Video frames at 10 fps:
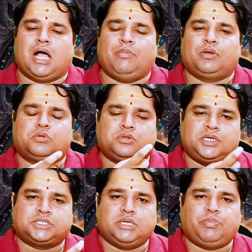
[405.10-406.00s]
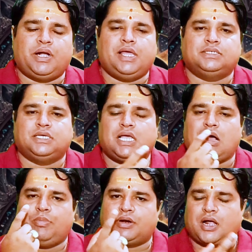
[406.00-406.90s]
यहाँ पर दृष्टि पड़ने ऐसे
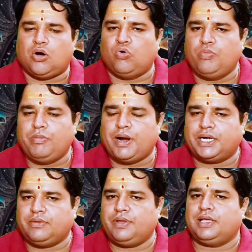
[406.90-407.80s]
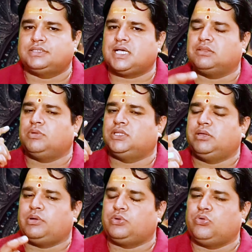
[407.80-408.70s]
यहाँ पर राहु भी बैठे हुए हैं साथ में
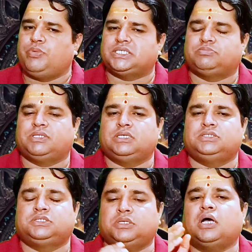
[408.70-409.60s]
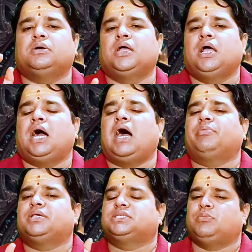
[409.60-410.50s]
देव गुरु बृहस्पति
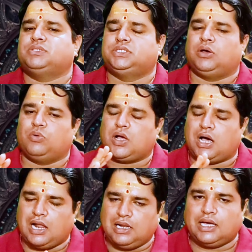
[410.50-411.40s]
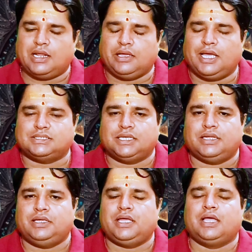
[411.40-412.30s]
आपकी समस्याओं का हल करेंगे ऐसे
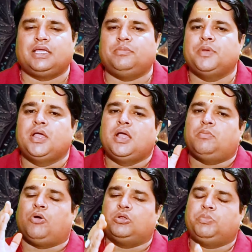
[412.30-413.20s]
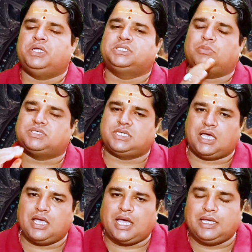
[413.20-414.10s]
नहीं है कि बहुत बड़ी
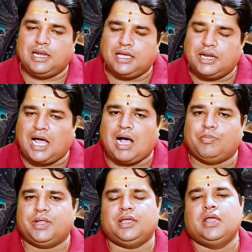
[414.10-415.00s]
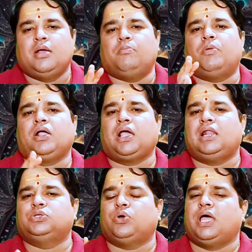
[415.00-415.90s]
समस्याएं आएंगी लेकिन आपने
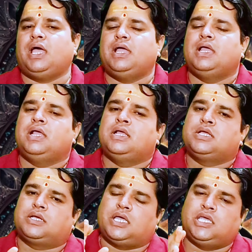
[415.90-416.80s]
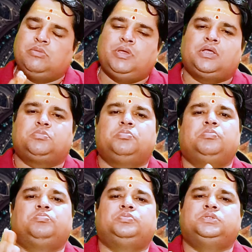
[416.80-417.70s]
मंगल जो है कहीं भी
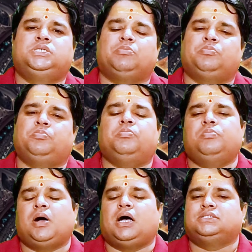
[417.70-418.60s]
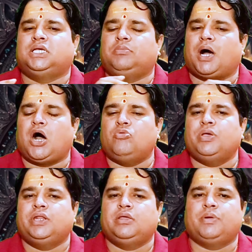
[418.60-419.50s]
जब अच्छे भाव
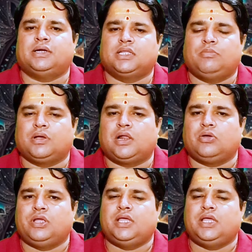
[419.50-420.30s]
में नहीं बैठते मंगल को